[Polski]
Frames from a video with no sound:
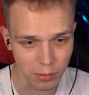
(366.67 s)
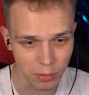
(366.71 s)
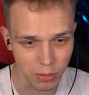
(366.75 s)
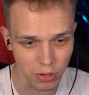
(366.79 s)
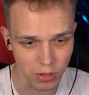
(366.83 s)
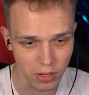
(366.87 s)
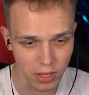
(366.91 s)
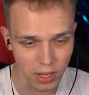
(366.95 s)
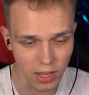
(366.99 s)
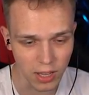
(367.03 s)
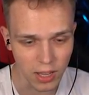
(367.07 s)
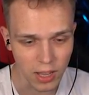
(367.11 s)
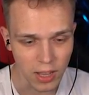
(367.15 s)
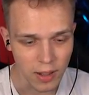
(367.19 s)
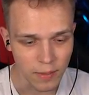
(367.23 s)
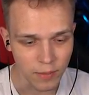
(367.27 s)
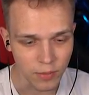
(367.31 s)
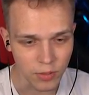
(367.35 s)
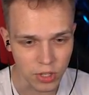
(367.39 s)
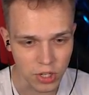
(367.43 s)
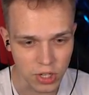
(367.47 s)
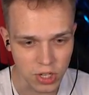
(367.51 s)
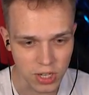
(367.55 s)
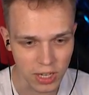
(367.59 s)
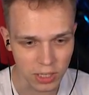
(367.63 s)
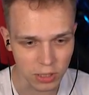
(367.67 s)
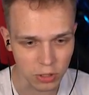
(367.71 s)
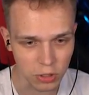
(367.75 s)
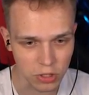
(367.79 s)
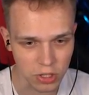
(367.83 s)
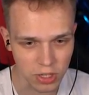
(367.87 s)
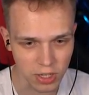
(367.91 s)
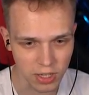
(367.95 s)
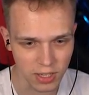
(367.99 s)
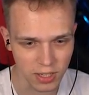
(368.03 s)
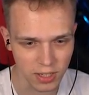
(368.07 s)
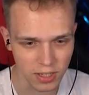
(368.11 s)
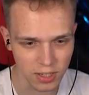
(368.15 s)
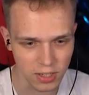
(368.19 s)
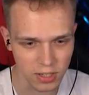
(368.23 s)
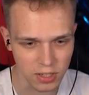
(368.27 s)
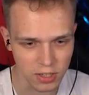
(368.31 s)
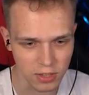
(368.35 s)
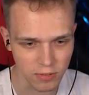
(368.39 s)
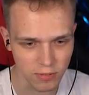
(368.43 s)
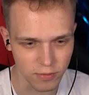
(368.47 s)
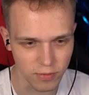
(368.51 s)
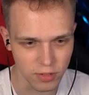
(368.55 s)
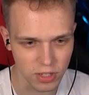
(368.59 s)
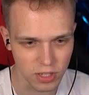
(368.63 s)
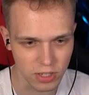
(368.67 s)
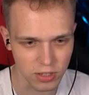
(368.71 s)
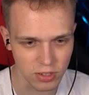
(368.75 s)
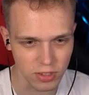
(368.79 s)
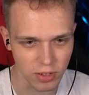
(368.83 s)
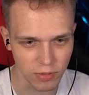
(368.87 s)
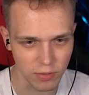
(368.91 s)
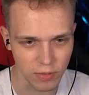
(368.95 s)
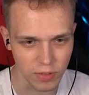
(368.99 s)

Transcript: bronie, niż na to, że, że, że,